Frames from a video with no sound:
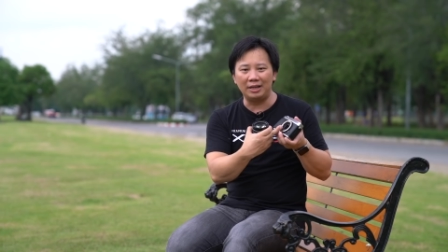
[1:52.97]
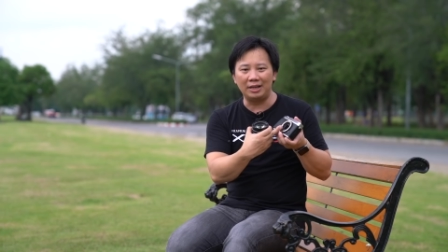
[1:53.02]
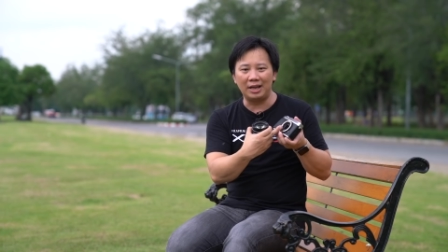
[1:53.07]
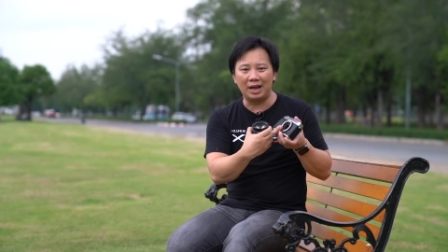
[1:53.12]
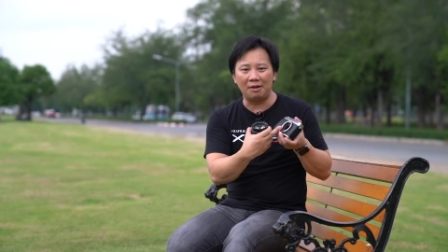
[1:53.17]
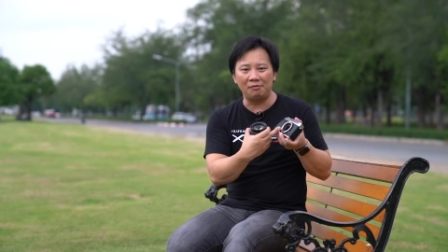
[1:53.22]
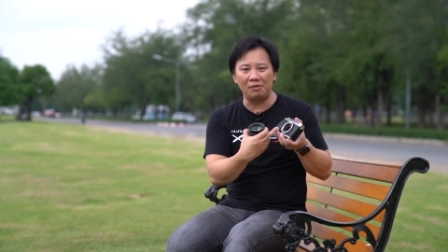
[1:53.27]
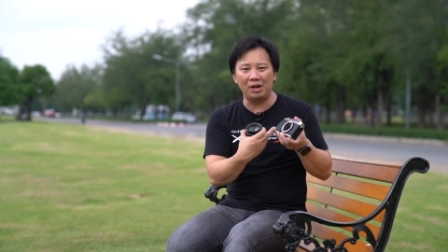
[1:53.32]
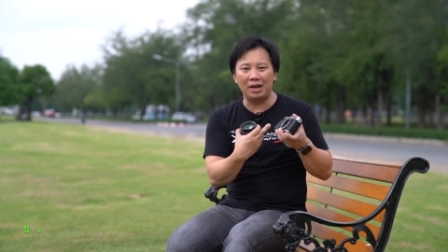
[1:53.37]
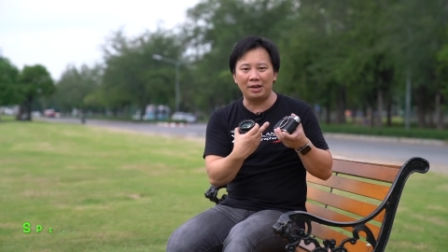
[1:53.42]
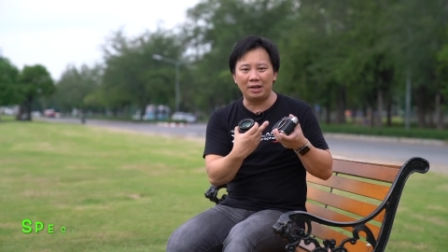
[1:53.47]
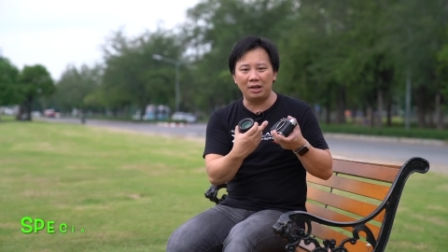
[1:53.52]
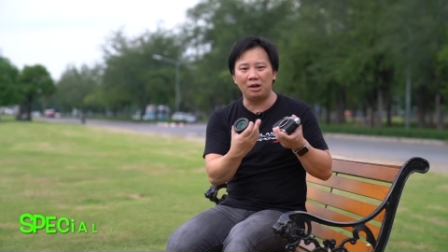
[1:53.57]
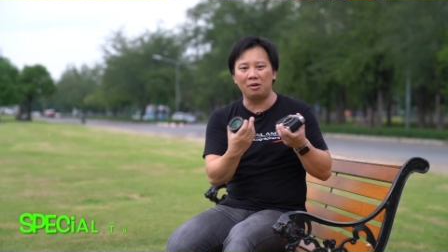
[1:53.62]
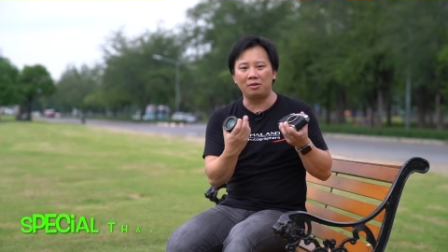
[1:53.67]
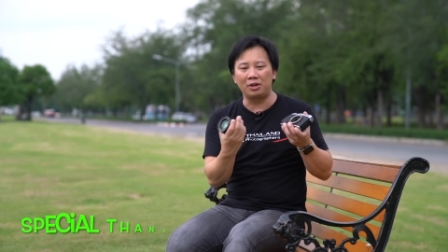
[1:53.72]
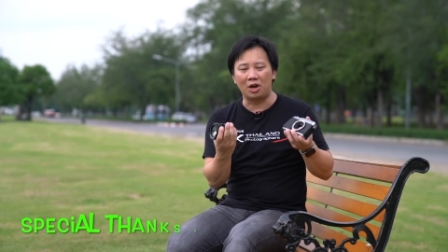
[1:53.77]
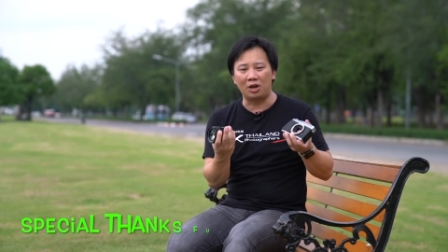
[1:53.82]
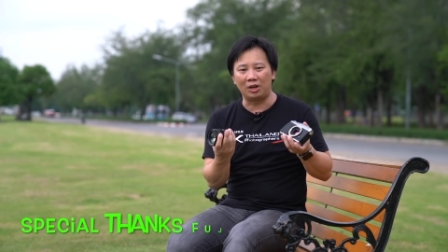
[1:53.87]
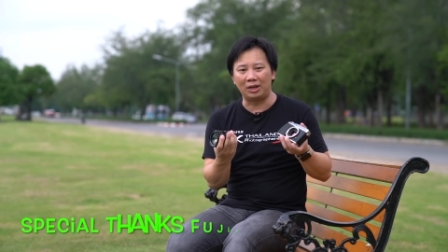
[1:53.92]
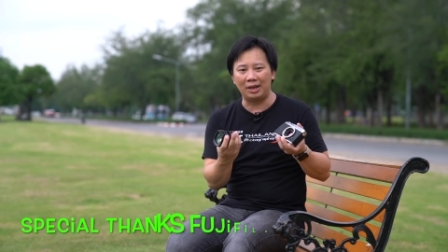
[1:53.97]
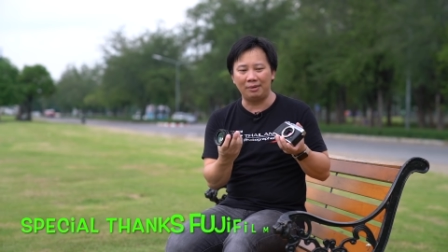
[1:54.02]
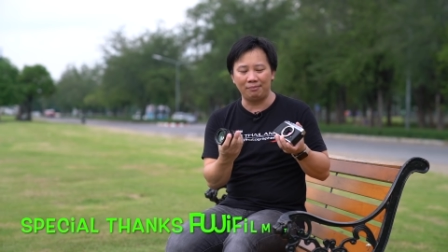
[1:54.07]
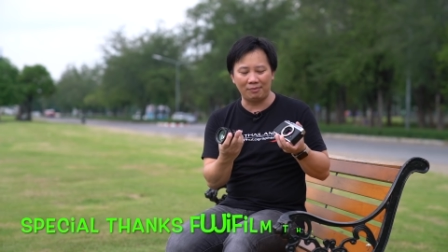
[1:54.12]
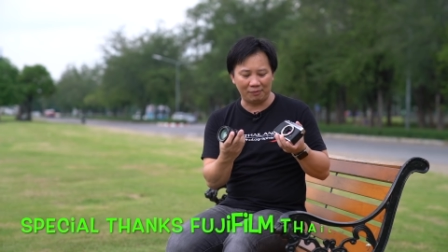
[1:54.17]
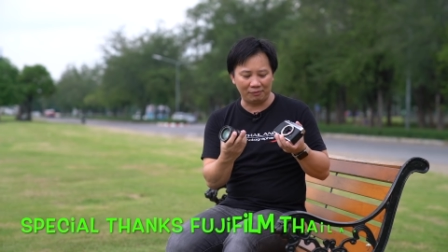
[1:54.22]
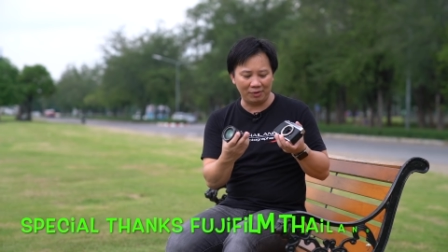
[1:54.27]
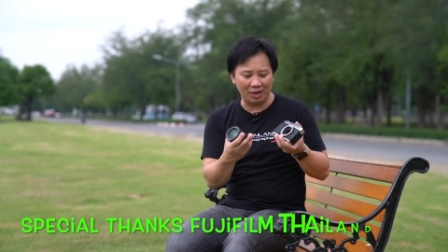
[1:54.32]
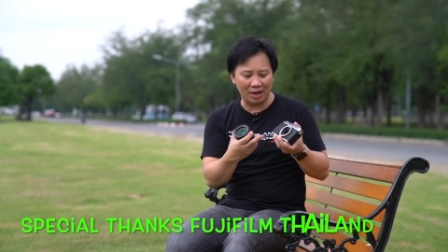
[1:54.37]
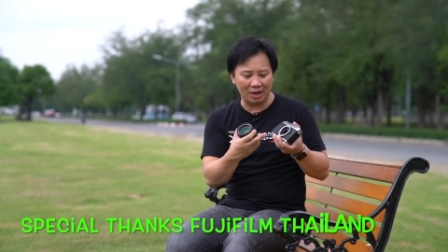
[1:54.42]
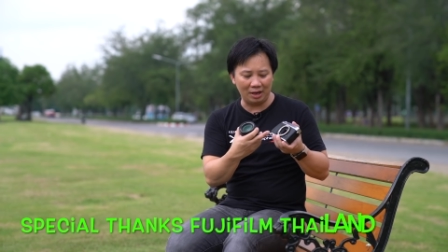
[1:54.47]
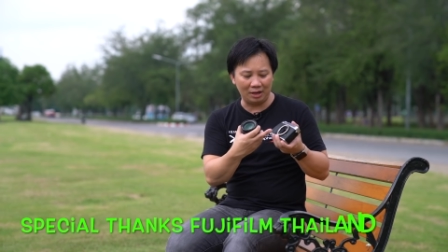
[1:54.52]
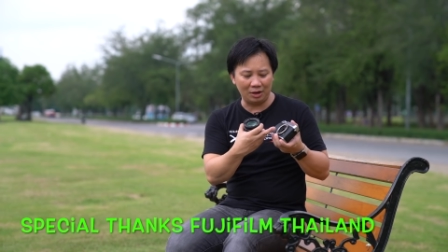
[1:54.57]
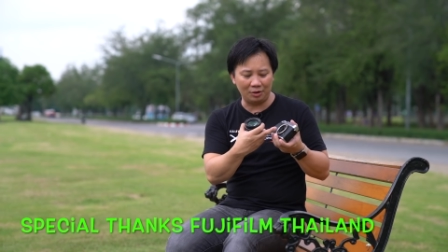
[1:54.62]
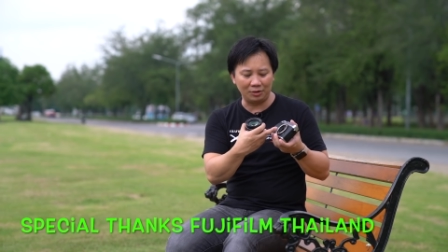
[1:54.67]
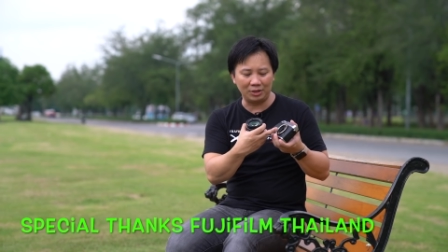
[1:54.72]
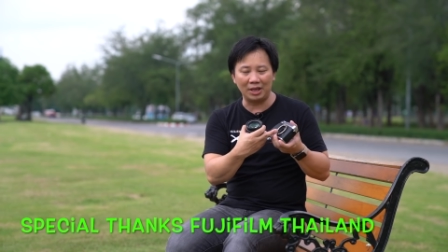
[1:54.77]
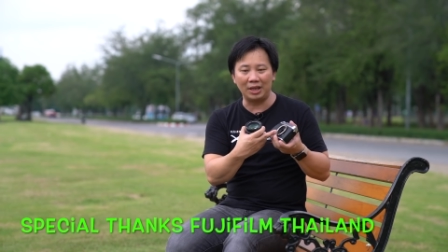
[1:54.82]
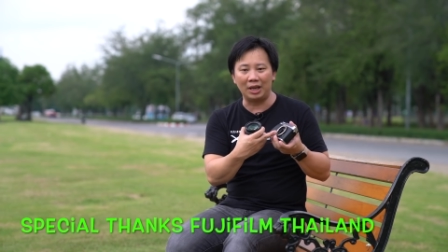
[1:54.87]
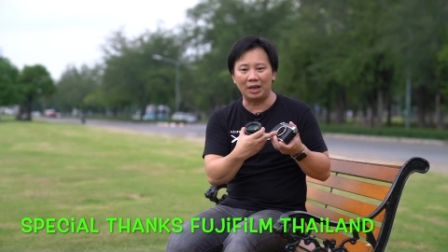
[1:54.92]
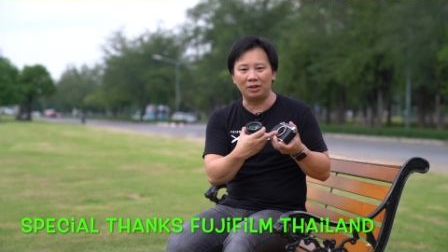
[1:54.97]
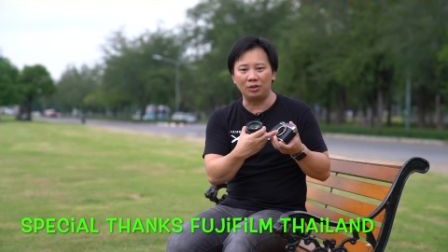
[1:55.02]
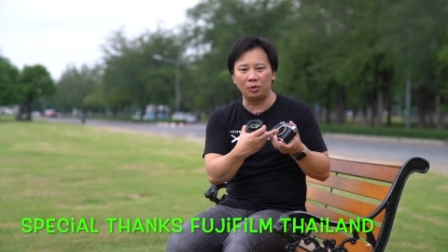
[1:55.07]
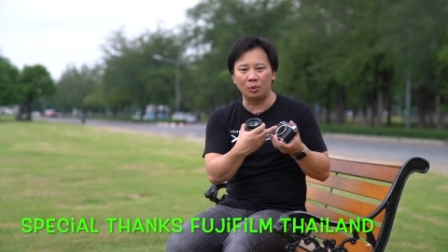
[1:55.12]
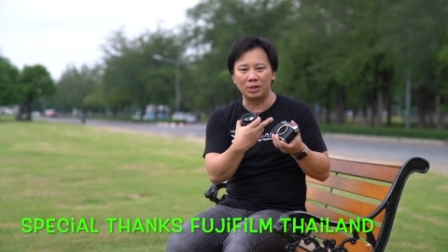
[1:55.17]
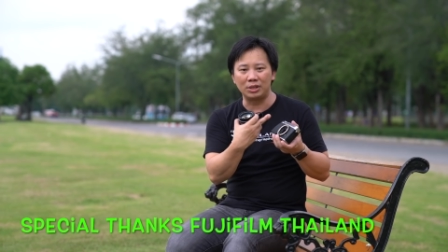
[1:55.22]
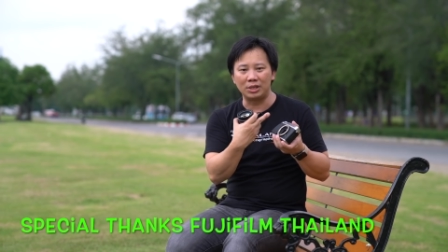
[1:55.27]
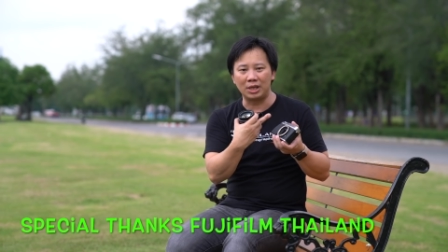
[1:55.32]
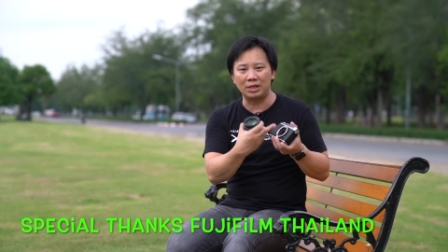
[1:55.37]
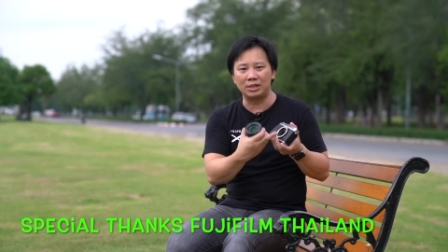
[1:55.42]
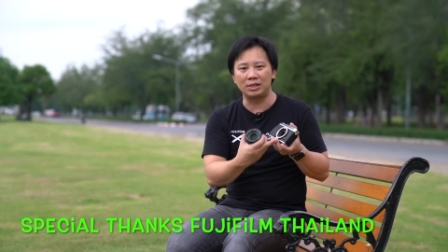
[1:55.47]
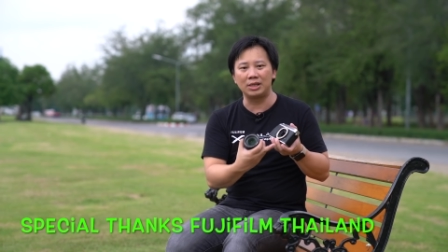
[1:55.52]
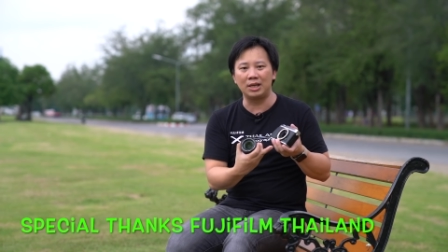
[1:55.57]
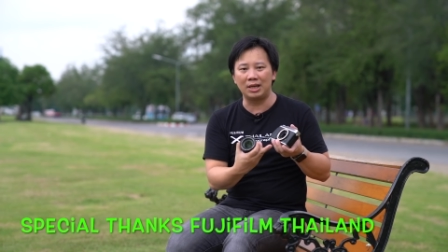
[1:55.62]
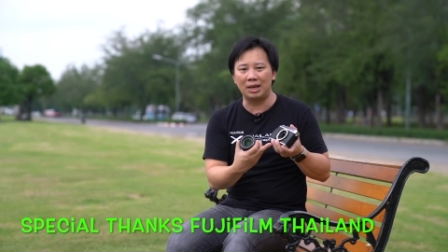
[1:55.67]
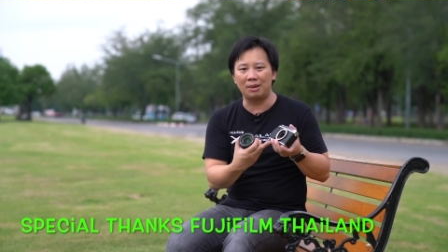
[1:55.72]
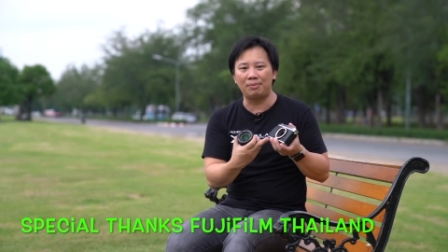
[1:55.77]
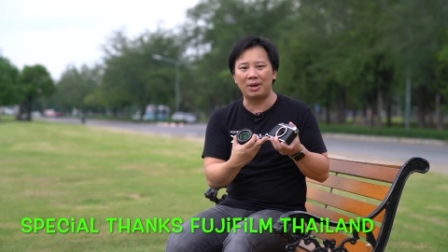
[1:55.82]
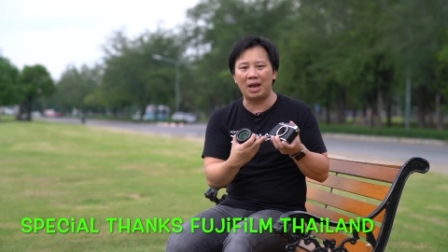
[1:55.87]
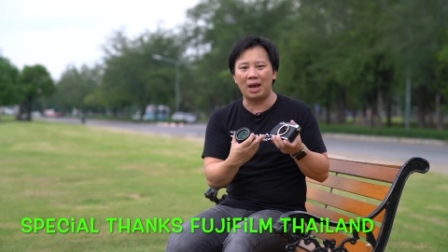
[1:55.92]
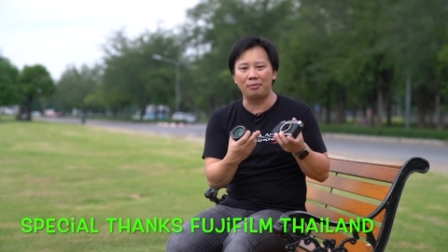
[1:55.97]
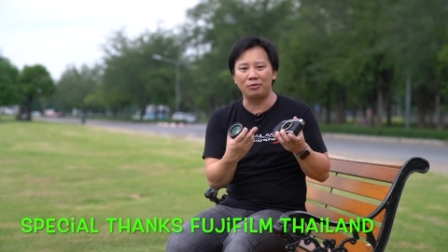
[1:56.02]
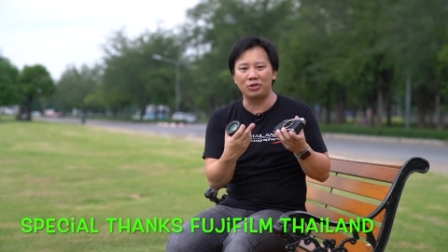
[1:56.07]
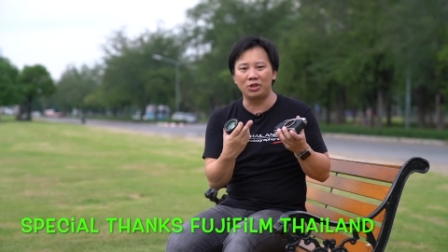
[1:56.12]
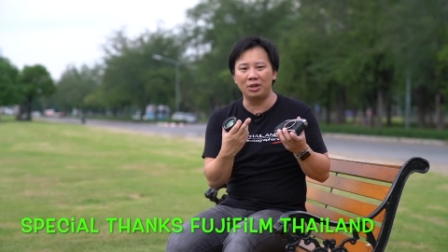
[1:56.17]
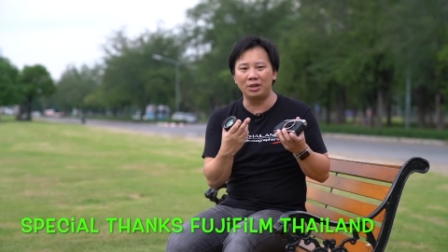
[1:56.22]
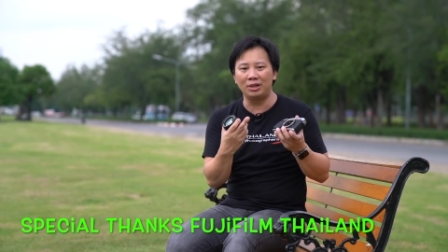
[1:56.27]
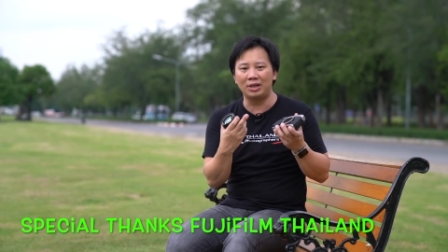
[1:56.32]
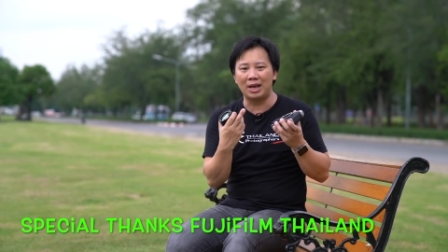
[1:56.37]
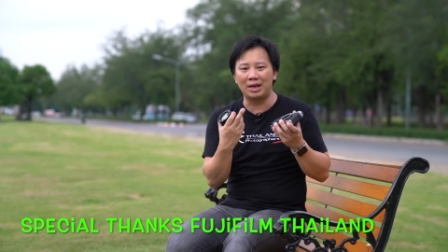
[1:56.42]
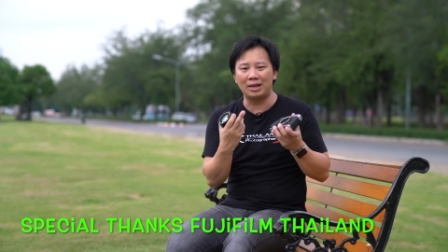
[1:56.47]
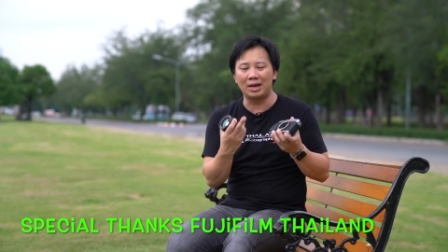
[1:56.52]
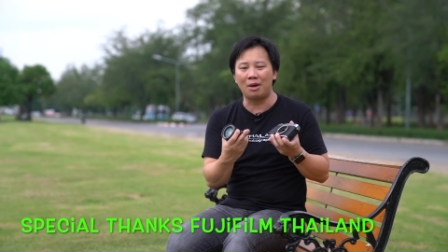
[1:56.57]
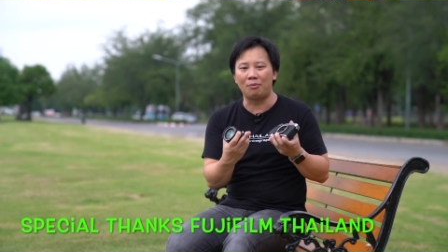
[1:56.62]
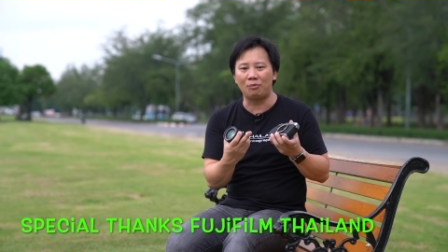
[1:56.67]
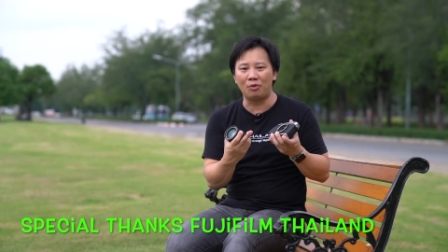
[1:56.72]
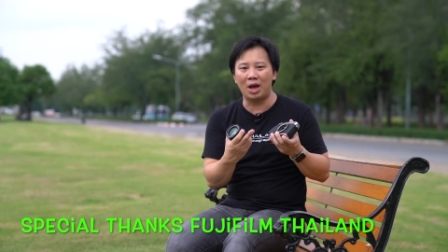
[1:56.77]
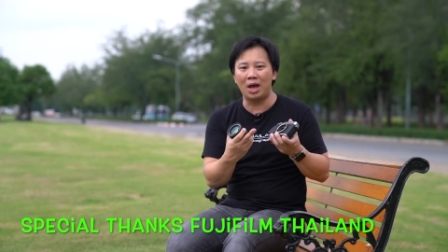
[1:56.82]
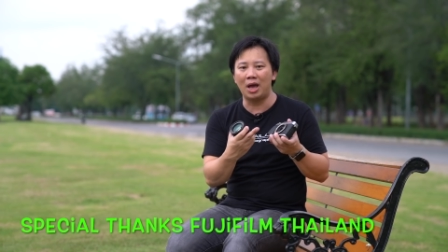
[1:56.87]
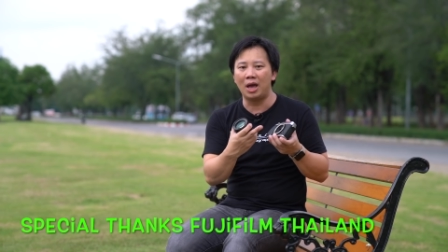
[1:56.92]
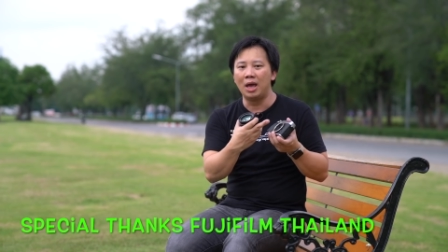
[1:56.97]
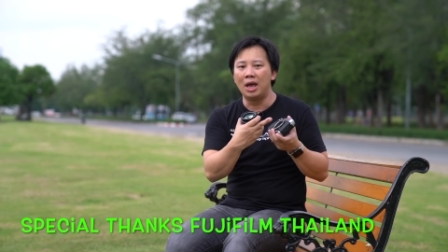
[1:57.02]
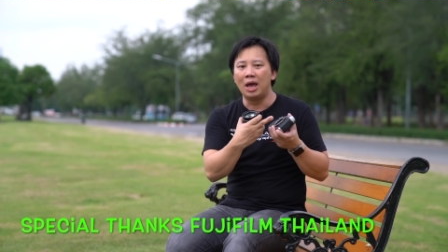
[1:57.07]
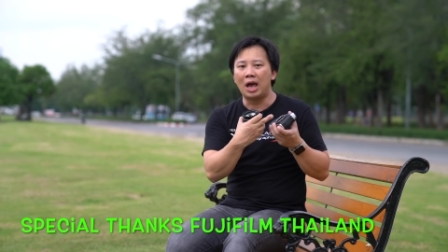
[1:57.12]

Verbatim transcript: นะครับเวลาที่เราถอดเลนส์แบบนี้ เราจะเห็นตัวเซ็นเซอร์รับภาพ ซึ่งแนะนำว่า